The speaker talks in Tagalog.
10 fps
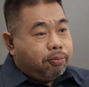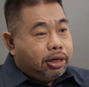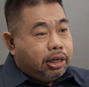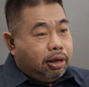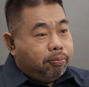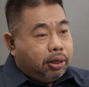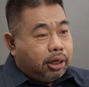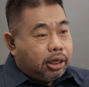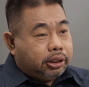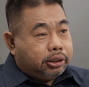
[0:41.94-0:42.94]
The
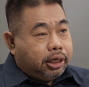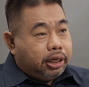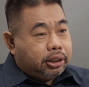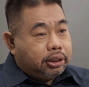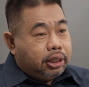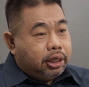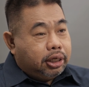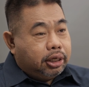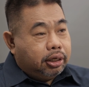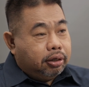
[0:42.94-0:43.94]
pandemic has changed
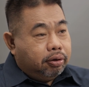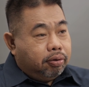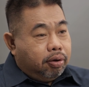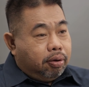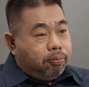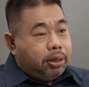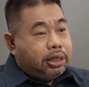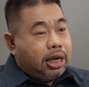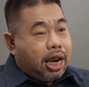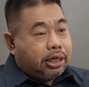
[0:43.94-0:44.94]
the
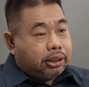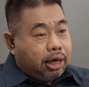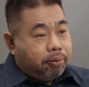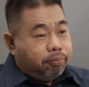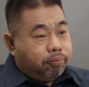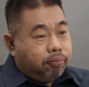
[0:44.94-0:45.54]
media landscape.